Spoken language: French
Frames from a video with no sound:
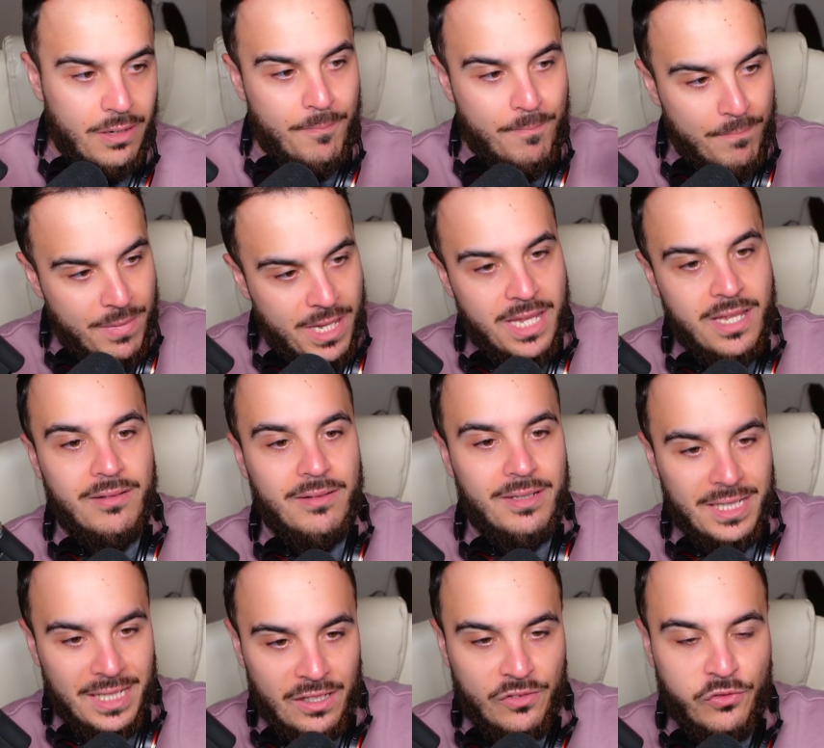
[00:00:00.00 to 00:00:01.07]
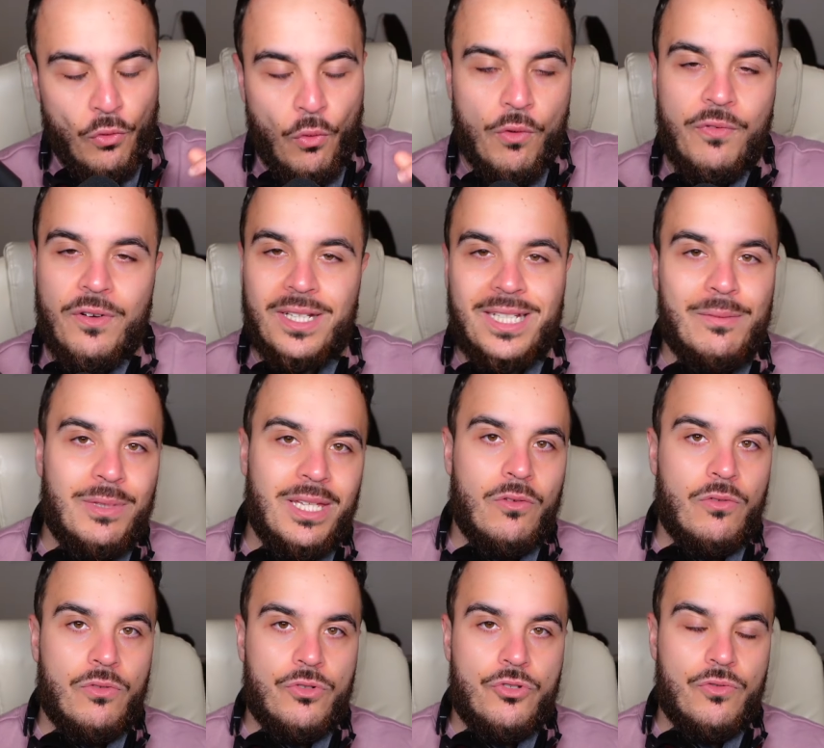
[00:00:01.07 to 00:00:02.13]
mais il y a ce refrain qui me
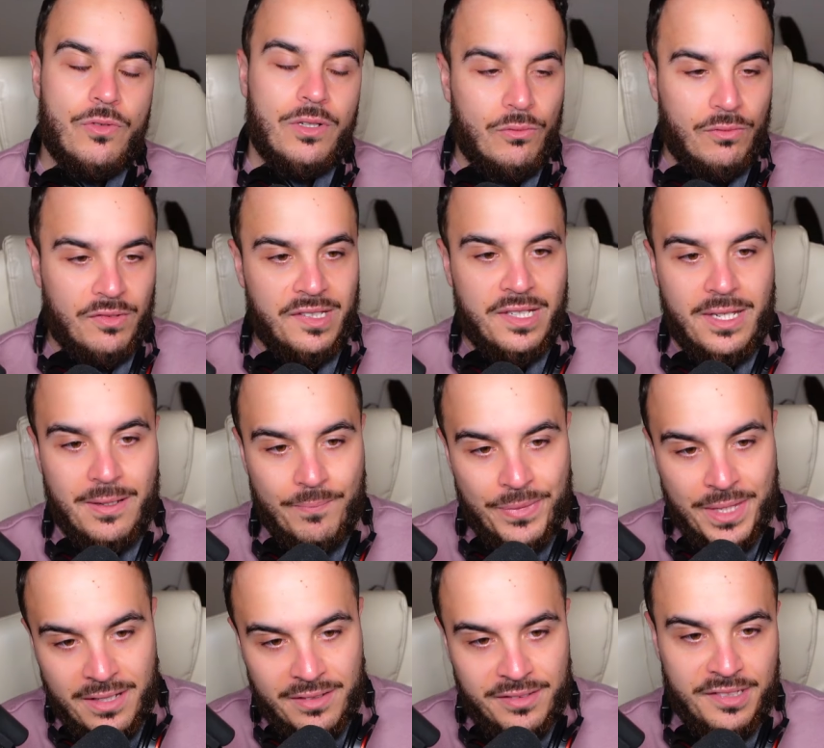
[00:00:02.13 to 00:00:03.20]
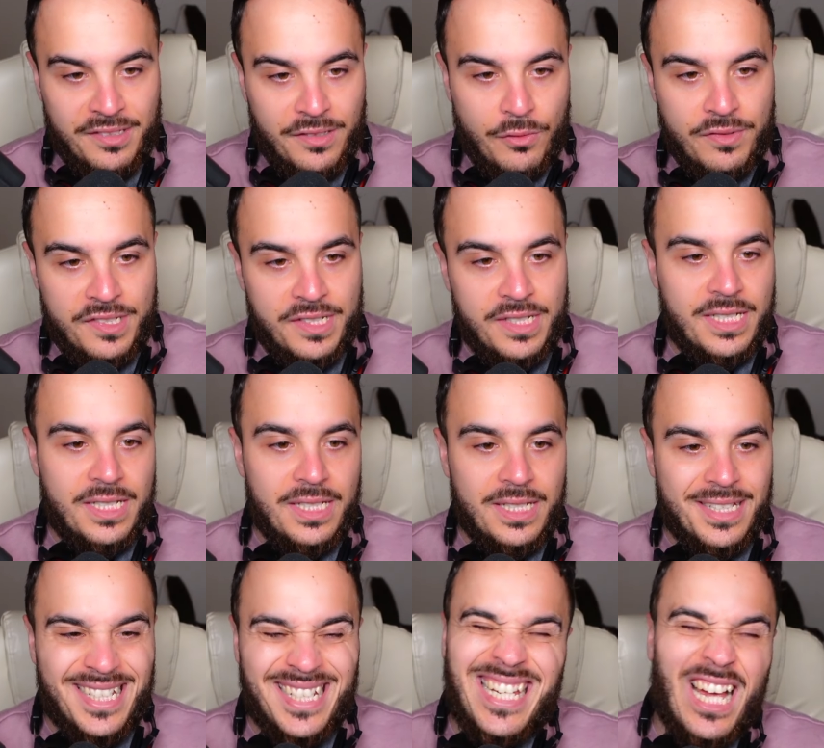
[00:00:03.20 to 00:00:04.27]
dérange, tu vois. Donc c'est ça aussi qui,
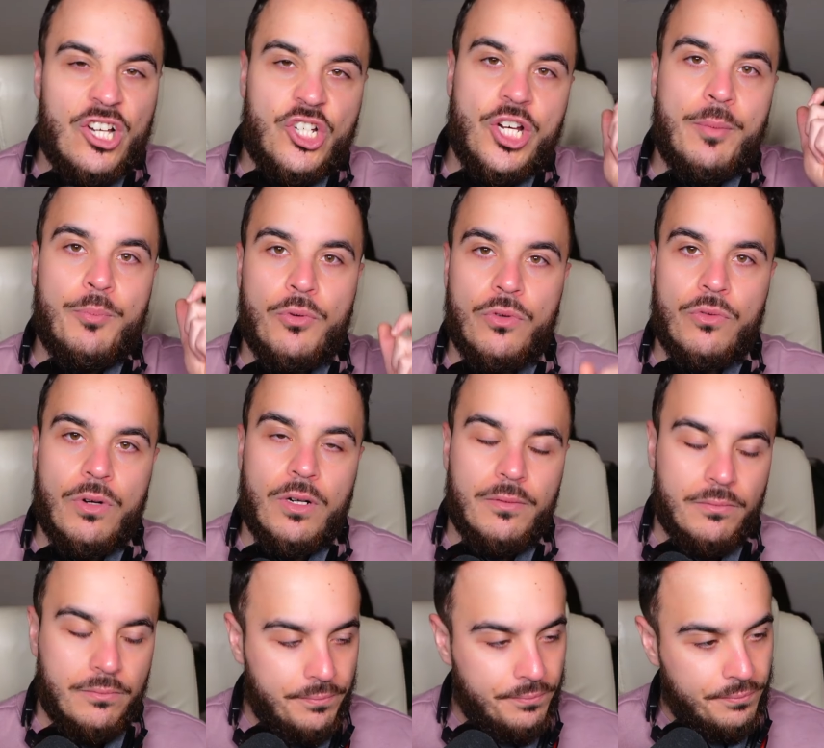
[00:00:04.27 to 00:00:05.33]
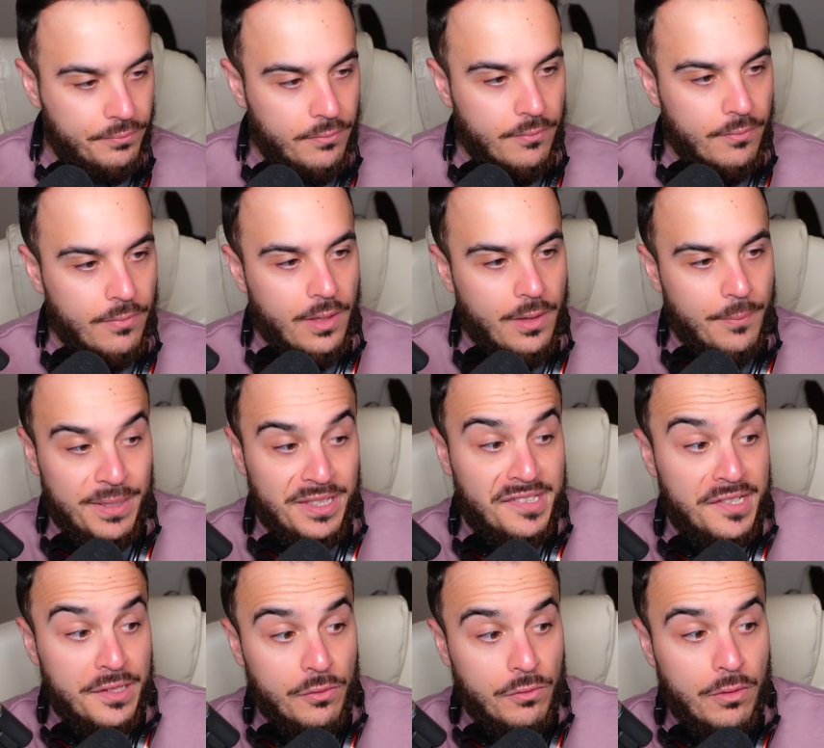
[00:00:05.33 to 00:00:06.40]
qui, gâche un peu, quoi. Mais
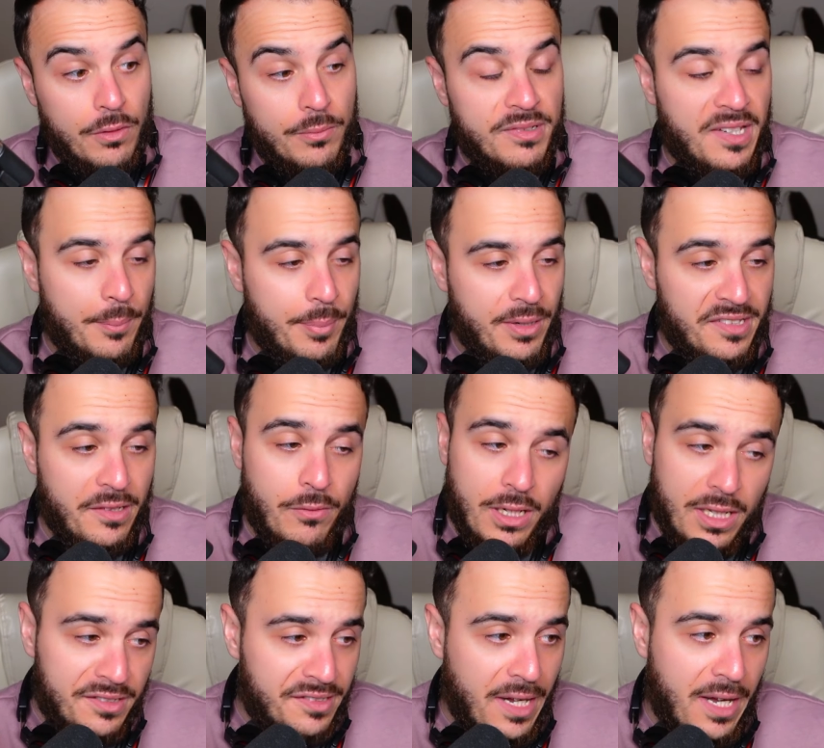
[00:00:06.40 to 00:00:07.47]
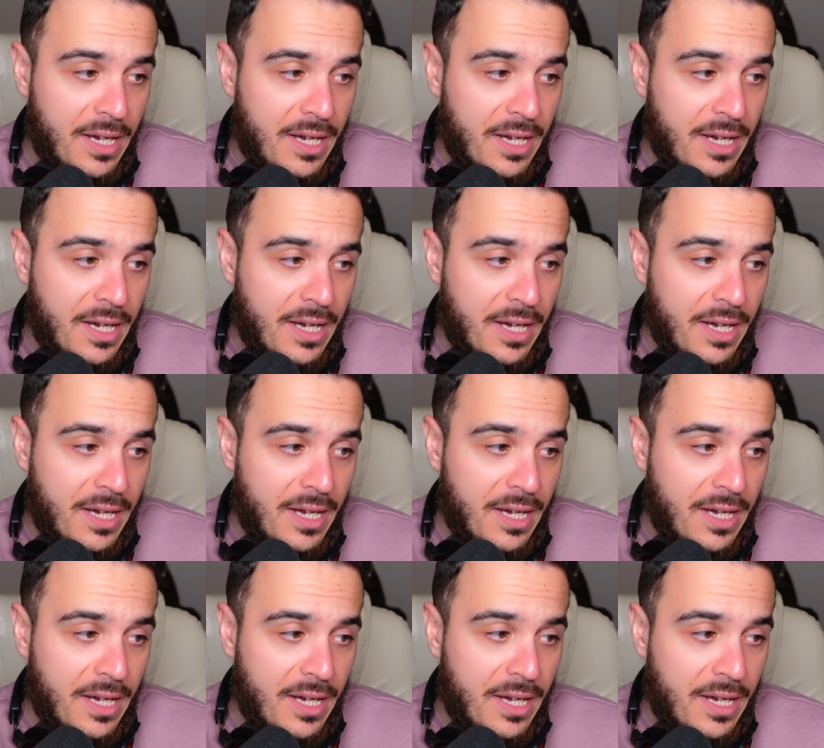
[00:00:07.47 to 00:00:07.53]
sinon, euh, mis à part ça, voilà, ça